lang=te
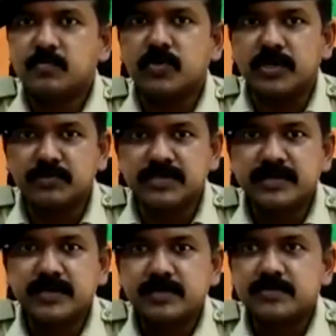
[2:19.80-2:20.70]

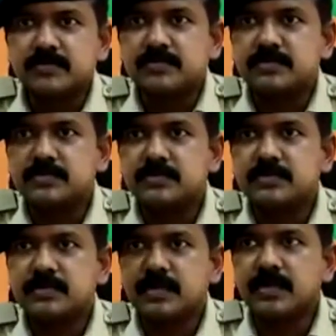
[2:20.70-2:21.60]
ముఖ్యమంత్రి గారు
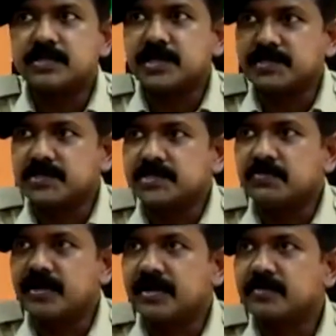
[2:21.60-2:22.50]
ఇన్స్ట్రక్షన్స్
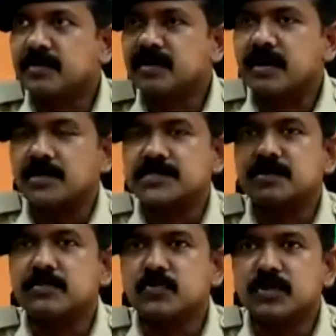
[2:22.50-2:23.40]
మేరకి మన
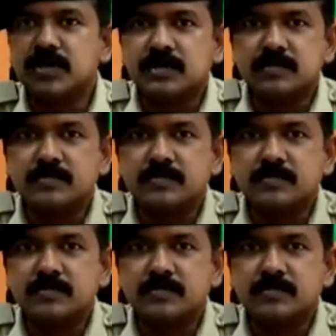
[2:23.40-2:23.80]
రాష్ట్రంలో ఉన్న